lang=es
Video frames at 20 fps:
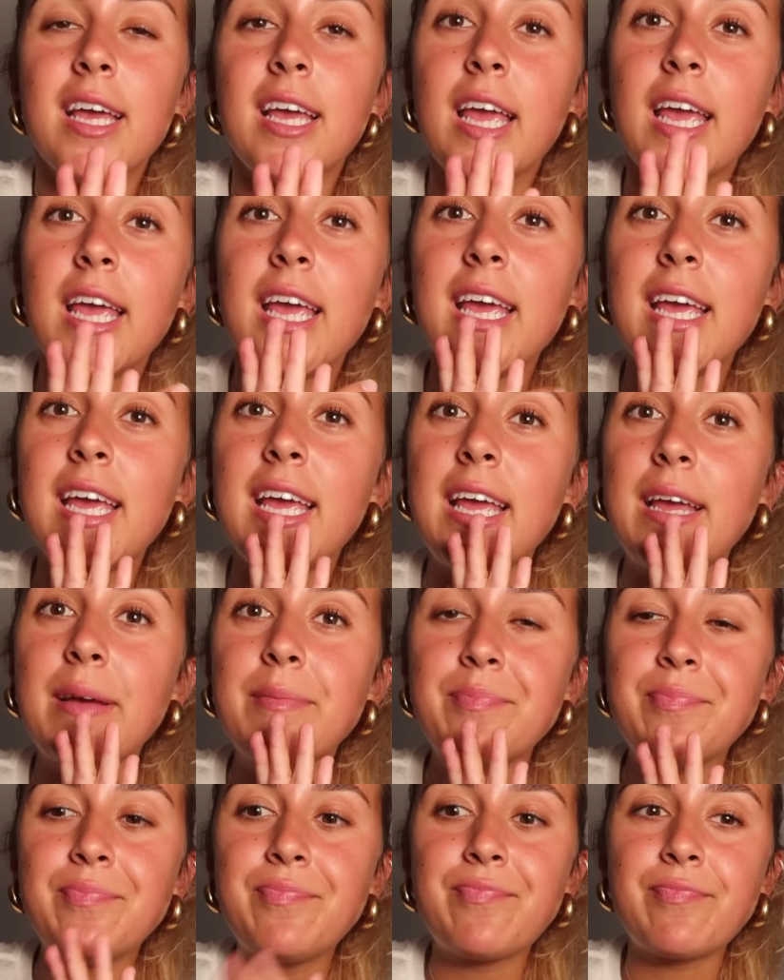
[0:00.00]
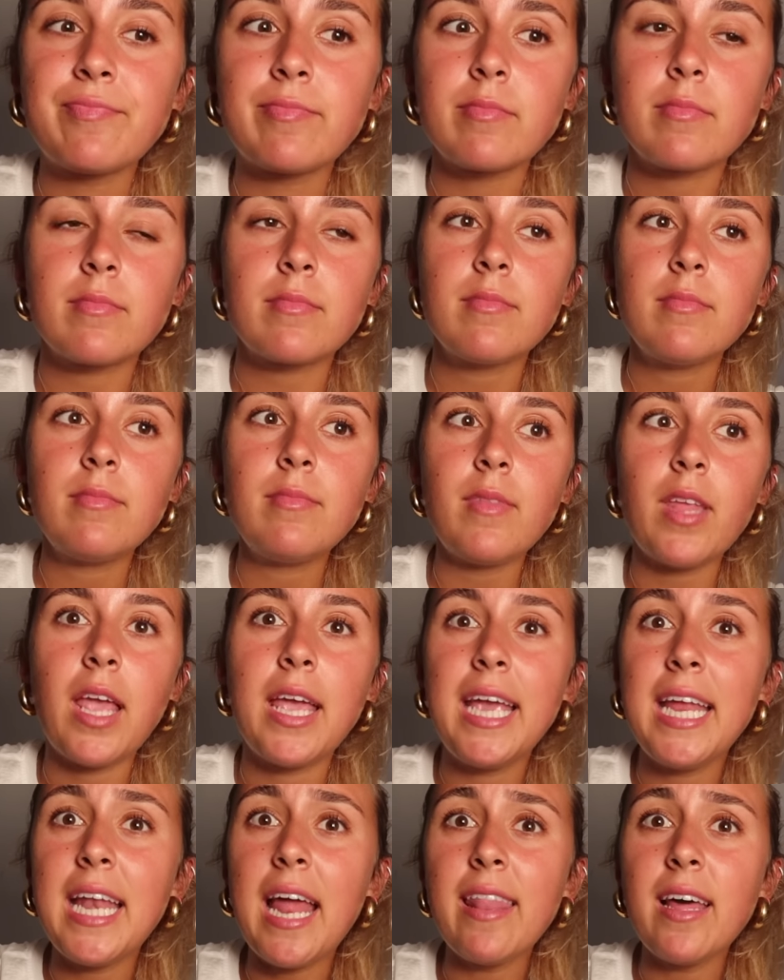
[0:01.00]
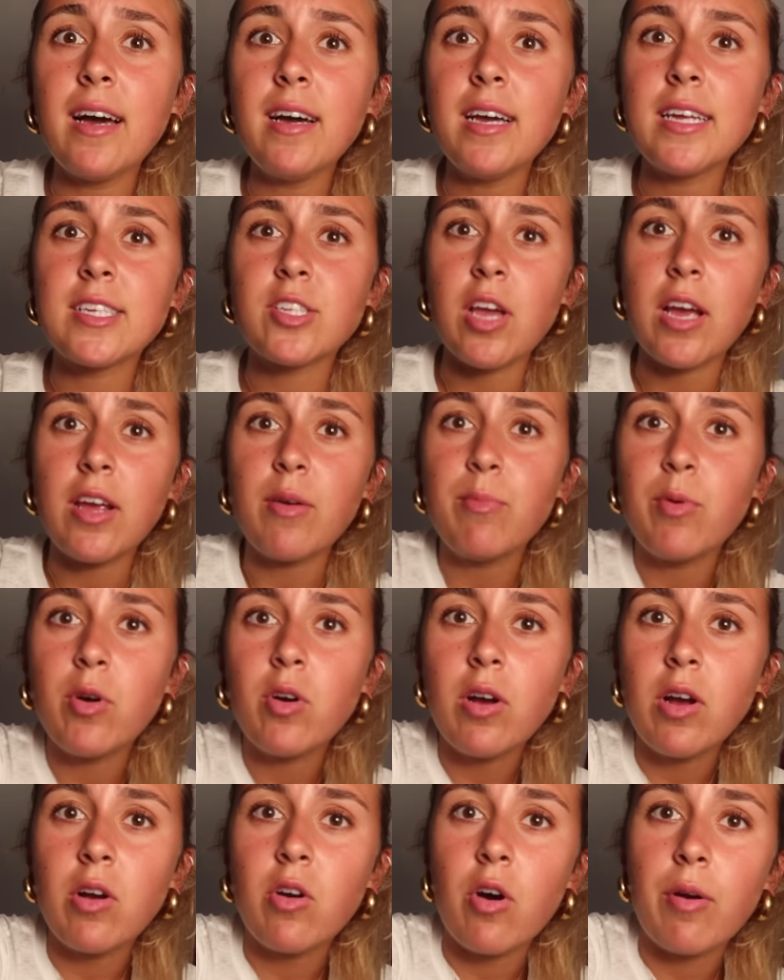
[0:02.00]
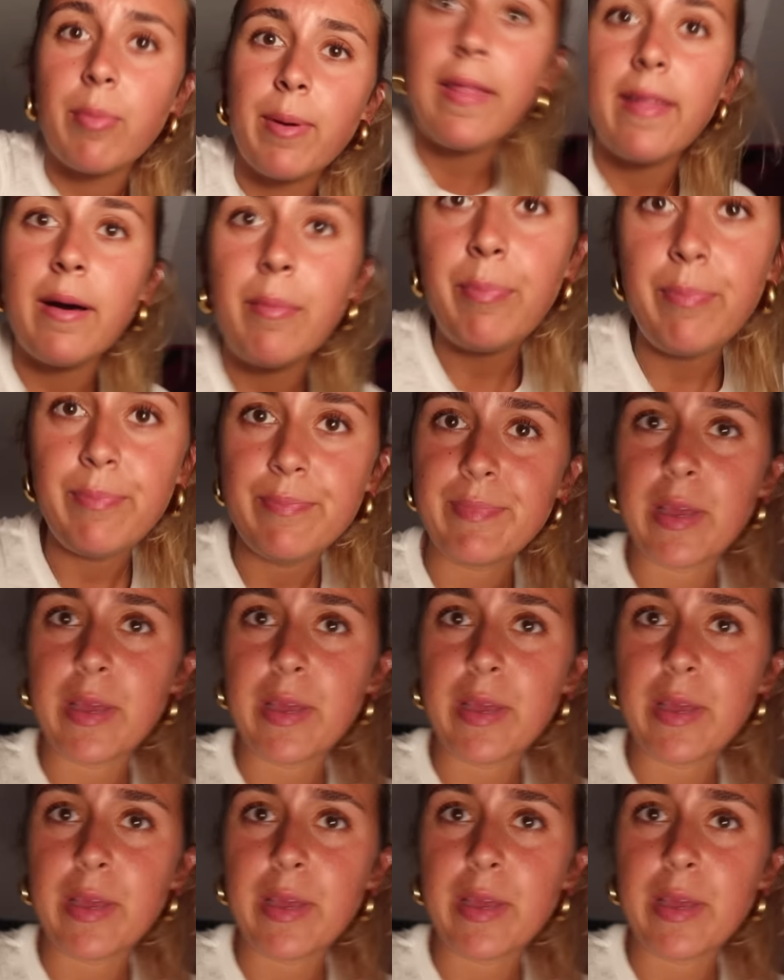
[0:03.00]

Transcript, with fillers: Y, y nada, estoy aquí un poco encorvada,